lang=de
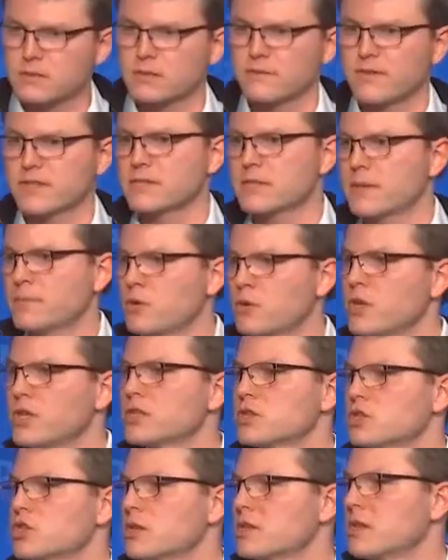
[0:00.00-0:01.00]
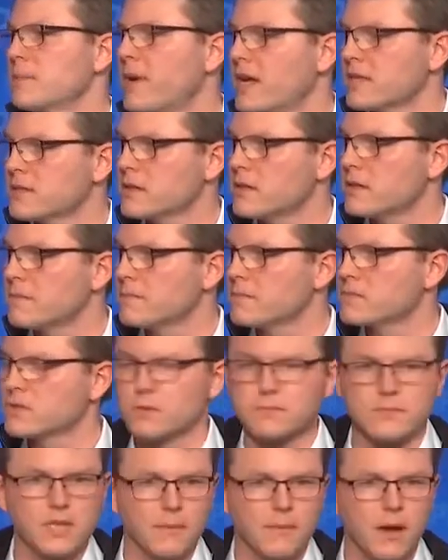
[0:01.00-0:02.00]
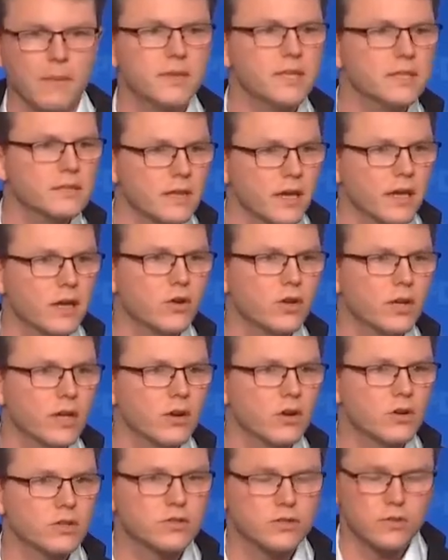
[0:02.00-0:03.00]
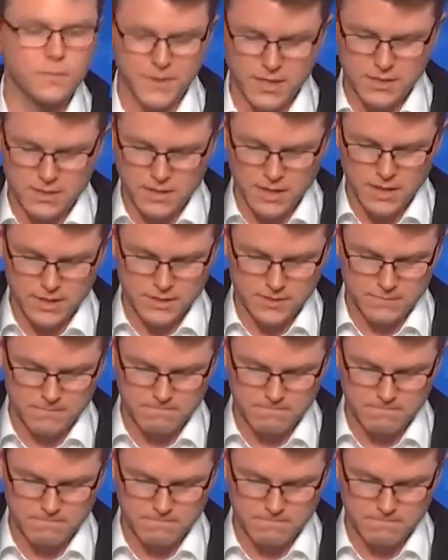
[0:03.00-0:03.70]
was die politische Debatte zum Thema Mietenregulierung zu bieten hat.